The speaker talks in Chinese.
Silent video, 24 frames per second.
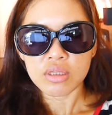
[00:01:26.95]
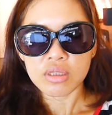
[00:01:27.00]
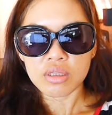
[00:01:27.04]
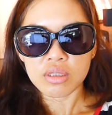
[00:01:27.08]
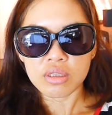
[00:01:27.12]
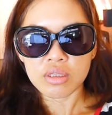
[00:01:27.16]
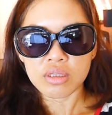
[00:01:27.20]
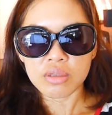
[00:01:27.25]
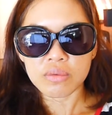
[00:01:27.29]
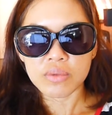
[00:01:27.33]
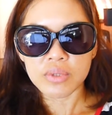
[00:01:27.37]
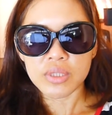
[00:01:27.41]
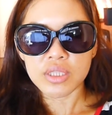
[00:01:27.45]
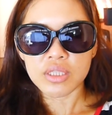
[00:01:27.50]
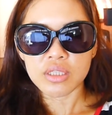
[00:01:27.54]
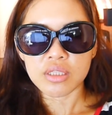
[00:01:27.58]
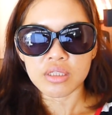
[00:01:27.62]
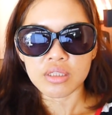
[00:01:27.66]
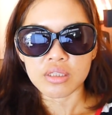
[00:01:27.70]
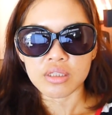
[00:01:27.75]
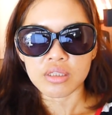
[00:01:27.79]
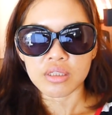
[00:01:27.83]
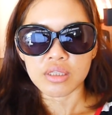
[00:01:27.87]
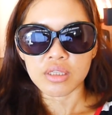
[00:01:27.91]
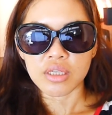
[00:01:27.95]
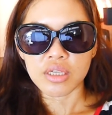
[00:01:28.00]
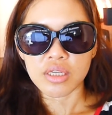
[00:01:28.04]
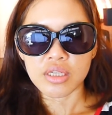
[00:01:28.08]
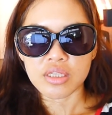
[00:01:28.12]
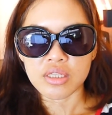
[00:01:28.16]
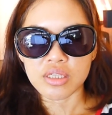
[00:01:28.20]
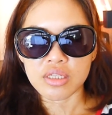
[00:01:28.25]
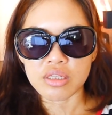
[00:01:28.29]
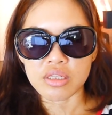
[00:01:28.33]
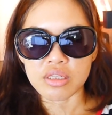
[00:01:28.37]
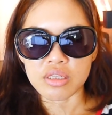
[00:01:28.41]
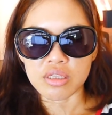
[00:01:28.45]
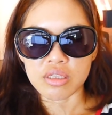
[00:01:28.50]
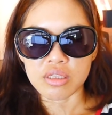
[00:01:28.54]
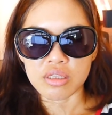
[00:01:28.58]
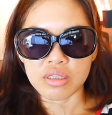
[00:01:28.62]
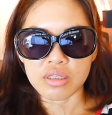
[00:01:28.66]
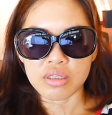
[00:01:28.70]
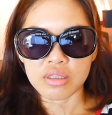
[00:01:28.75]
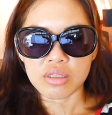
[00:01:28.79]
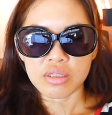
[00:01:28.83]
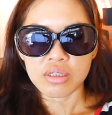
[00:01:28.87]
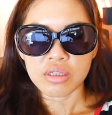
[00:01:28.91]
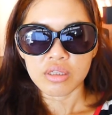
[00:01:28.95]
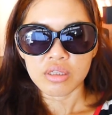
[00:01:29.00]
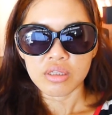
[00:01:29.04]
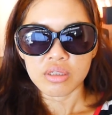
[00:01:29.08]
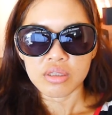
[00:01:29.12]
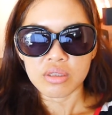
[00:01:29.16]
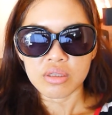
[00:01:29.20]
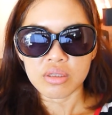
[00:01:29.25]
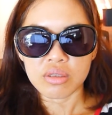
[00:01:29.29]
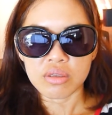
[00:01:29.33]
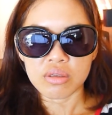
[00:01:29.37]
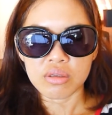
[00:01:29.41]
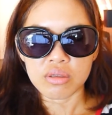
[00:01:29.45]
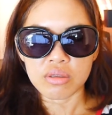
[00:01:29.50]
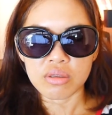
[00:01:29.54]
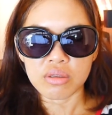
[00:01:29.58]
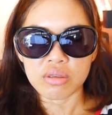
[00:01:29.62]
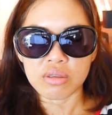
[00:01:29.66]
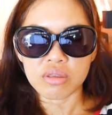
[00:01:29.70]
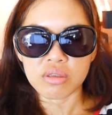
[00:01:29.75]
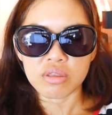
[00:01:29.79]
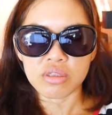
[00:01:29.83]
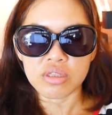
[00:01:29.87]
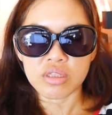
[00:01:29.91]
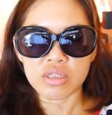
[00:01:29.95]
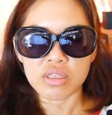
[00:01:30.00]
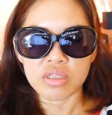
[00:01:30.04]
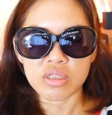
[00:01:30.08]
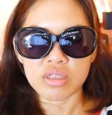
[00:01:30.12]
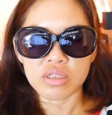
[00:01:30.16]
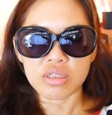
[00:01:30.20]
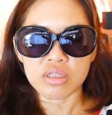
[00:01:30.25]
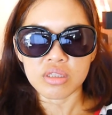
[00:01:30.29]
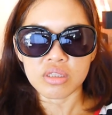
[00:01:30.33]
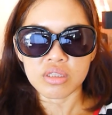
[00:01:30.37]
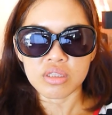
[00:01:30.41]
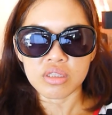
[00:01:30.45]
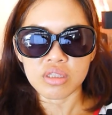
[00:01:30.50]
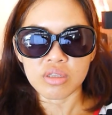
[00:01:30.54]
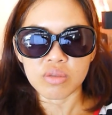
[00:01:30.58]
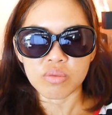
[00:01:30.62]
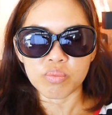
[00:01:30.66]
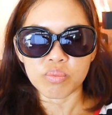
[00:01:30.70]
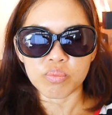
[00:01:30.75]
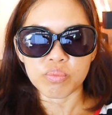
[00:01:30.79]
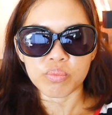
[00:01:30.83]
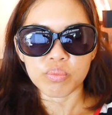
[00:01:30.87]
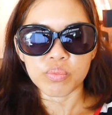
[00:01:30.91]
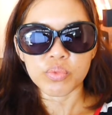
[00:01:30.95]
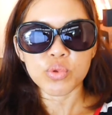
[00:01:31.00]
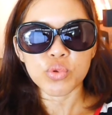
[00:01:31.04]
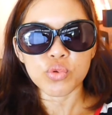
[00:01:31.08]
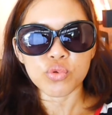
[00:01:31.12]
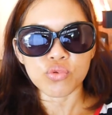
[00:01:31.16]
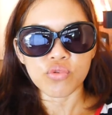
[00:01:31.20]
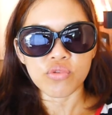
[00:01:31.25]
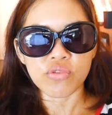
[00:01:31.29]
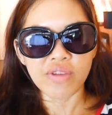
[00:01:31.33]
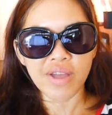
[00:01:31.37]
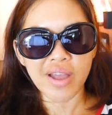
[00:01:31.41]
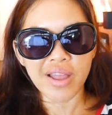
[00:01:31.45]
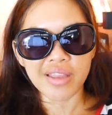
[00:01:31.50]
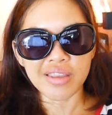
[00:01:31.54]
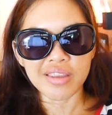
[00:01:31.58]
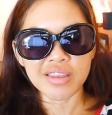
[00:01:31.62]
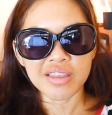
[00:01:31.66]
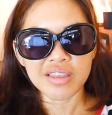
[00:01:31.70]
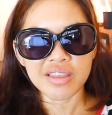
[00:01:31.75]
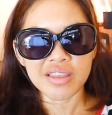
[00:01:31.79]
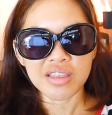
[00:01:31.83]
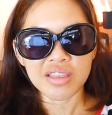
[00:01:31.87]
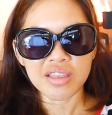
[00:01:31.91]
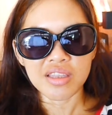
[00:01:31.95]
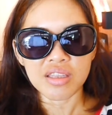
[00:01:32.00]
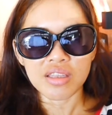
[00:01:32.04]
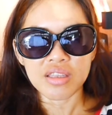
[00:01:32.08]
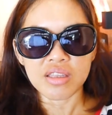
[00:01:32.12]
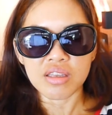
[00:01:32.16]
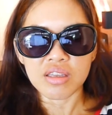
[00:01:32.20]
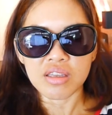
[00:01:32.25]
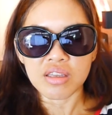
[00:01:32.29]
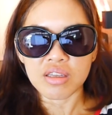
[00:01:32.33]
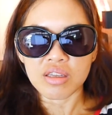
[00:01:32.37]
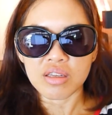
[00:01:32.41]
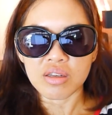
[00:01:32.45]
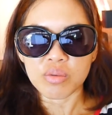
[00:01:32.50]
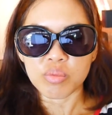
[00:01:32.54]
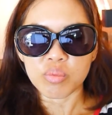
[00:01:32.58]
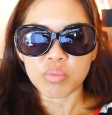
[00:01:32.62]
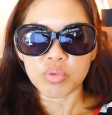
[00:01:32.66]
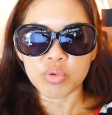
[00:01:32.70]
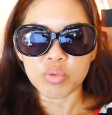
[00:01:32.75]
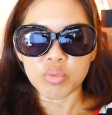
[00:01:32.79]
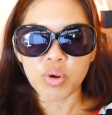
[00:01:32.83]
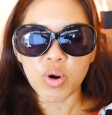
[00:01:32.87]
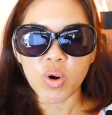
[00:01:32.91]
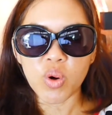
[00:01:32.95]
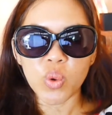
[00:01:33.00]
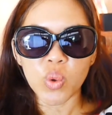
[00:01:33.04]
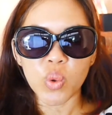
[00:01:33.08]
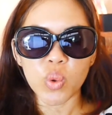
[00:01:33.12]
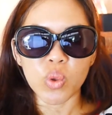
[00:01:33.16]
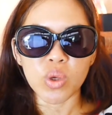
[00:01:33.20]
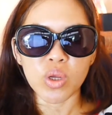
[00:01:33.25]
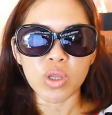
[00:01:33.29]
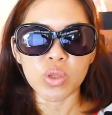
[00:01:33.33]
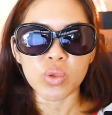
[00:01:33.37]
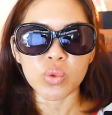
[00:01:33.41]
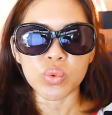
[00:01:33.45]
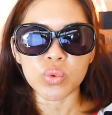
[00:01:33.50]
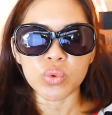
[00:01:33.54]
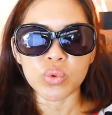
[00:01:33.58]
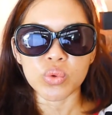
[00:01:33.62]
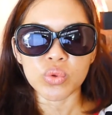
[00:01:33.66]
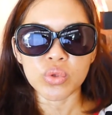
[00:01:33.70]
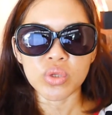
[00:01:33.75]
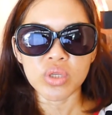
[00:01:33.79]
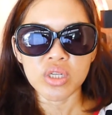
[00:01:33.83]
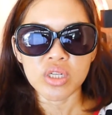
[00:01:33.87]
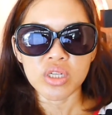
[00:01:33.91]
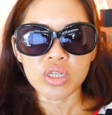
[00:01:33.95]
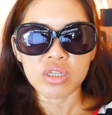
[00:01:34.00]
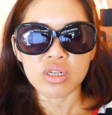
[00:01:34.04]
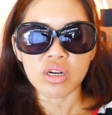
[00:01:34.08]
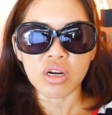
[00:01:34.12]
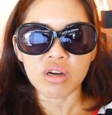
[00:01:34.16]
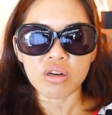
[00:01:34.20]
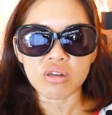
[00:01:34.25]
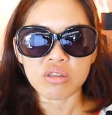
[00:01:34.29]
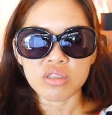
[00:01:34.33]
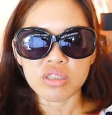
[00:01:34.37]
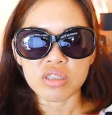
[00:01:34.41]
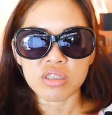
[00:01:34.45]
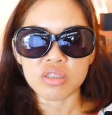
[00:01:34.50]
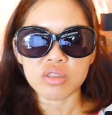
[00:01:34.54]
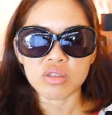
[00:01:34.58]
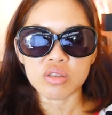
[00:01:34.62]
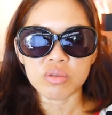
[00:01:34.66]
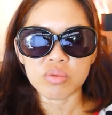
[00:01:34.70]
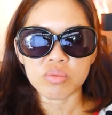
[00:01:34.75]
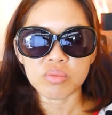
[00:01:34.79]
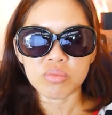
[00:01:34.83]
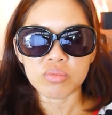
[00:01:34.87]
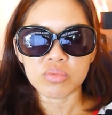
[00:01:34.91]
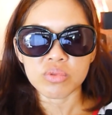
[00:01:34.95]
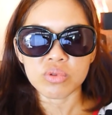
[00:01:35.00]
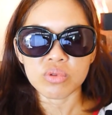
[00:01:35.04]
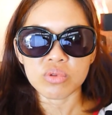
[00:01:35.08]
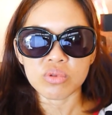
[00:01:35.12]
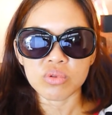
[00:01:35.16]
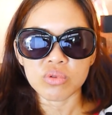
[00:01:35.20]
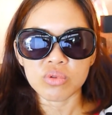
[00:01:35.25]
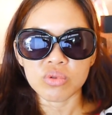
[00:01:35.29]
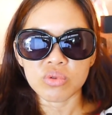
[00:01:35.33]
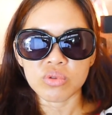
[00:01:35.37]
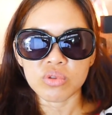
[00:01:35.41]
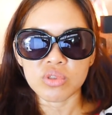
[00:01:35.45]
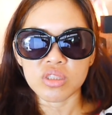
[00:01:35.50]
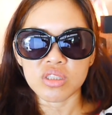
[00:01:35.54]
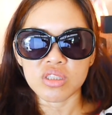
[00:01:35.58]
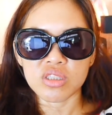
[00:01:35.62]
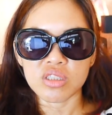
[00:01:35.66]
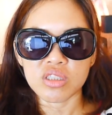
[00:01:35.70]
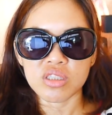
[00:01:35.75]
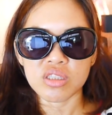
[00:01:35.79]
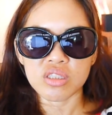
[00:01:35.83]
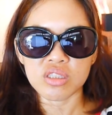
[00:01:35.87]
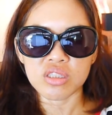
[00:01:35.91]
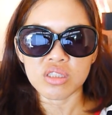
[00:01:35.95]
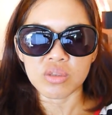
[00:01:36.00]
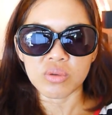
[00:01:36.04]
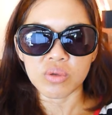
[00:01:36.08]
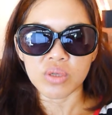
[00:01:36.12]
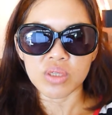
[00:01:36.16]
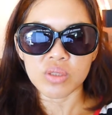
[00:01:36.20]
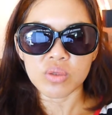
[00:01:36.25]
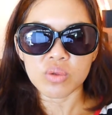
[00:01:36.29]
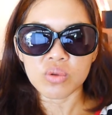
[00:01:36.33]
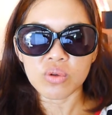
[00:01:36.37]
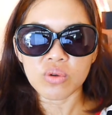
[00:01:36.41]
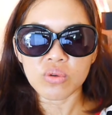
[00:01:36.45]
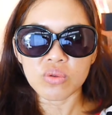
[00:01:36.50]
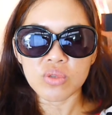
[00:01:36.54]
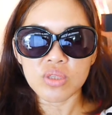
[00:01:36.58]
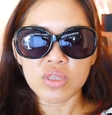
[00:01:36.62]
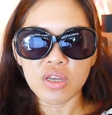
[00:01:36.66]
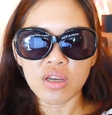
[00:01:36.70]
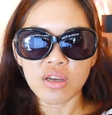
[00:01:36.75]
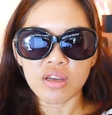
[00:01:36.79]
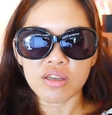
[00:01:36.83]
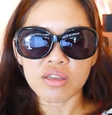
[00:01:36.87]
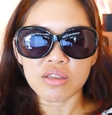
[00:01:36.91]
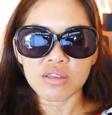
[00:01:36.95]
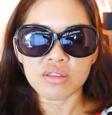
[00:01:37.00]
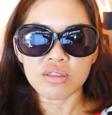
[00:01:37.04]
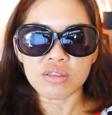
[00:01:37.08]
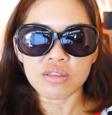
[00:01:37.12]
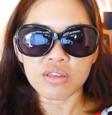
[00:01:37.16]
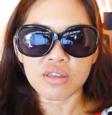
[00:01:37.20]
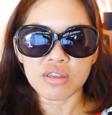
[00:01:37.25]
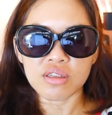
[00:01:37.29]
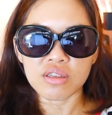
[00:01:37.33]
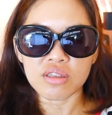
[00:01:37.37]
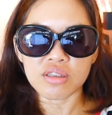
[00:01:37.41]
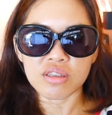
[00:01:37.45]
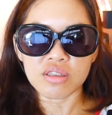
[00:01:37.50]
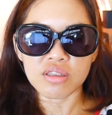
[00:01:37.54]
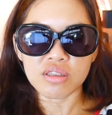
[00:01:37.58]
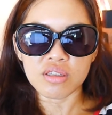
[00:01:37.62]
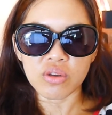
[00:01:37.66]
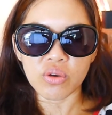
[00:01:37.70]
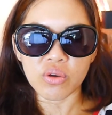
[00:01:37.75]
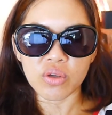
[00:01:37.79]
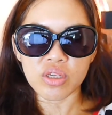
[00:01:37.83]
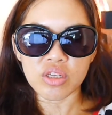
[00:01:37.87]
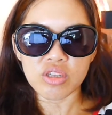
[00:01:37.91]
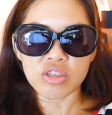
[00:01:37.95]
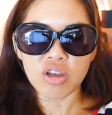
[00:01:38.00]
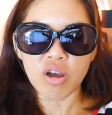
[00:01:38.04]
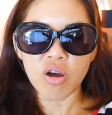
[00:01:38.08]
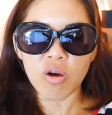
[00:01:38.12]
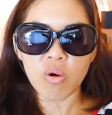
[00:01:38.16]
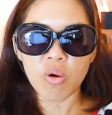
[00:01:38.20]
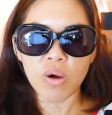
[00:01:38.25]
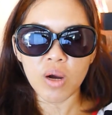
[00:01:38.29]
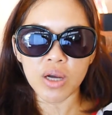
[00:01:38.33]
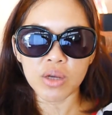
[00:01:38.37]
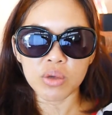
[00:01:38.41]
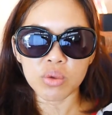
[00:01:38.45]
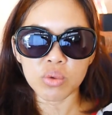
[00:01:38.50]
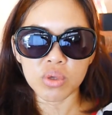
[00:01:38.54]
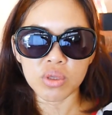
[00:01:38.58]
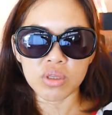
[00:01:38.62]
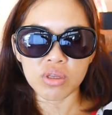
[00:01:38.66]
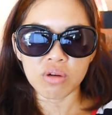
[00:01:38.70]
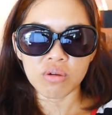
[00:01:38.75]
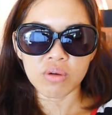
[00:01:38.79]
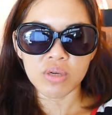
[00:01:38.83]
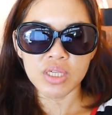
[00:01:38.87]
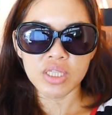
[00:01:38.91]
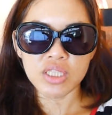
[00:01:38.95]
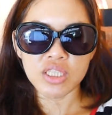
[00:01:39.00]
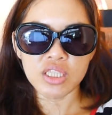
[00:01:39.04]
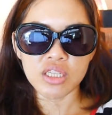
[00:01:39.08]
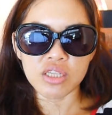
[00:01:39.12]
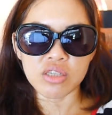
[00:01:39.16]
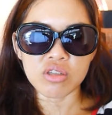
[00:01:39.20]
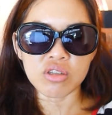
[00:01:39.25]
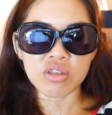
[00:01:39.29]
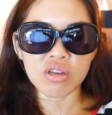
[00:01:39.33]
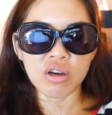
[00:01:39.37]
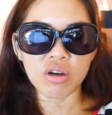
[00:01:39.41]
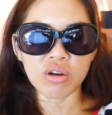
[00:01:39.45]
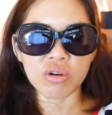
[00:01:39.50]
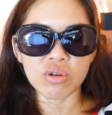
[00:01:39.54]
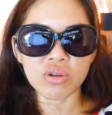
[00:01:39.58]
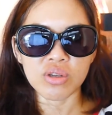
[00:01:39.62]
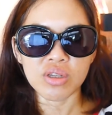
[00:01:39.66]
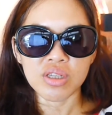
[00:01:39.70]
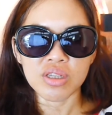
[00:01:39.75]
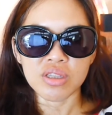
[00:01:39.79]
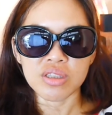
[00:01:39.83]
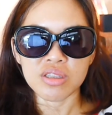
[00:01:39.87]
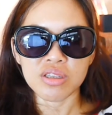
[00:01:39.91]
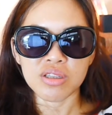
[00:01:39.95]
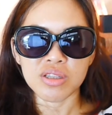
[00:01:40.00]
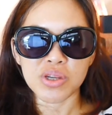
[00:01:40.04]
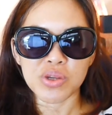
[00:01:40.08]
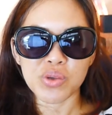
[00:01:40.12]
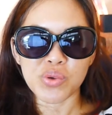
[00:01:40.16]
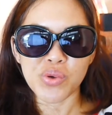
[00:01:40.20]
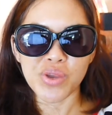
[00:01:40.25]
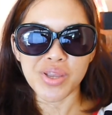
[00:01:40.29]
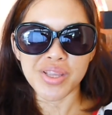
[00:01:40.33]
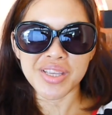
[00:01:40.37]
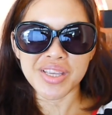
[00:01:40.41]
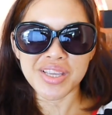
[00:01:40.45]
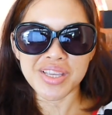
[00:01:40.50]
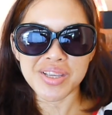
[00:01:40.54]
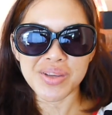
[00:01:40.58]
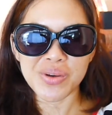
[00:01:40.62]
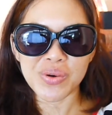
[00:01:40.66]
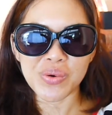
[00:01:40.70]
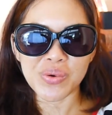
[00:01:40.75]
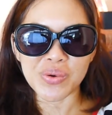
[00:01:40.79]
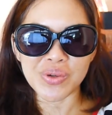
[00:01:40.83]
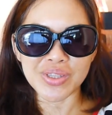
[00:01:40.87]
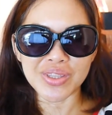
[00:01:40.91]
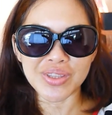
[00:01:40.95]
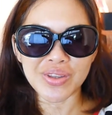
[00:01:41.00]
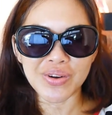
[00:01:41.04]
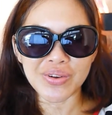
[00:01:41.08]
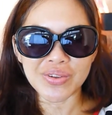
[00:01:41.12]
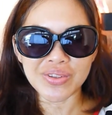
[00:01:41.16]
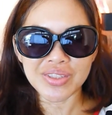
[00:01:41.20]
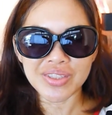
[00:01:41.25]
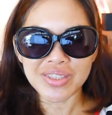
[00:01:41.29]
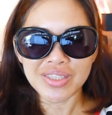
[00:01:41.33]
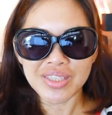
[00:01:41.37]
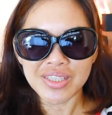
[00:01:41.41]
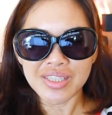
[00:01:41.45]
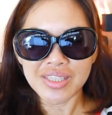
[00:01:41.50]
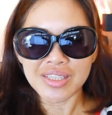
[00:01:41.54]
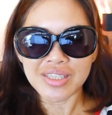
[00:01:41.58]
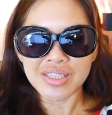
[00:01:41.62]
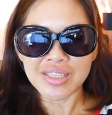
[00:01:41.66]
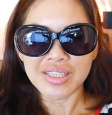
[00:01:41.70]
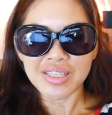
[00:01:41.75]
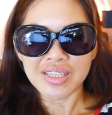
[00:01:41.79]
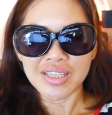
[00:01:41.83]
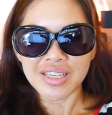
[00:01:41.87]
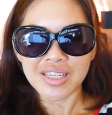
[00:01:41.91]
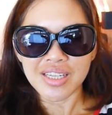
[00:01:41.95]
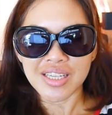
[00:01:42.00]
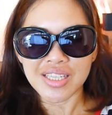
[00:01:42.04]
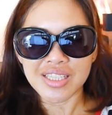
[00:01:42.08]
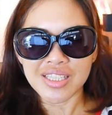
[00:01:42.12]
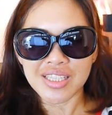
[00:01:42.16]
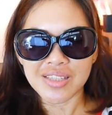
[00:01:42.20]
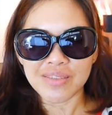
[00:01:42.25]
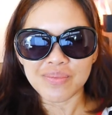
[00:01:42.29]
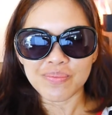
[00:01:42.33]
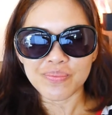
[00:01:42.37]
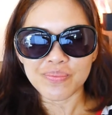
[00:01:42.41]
另外一个练习。是不煮饭，不碰火炉，然后呢，如果你喜欢种菜，呃，有一个小花园的话，减少你的园艺活动。那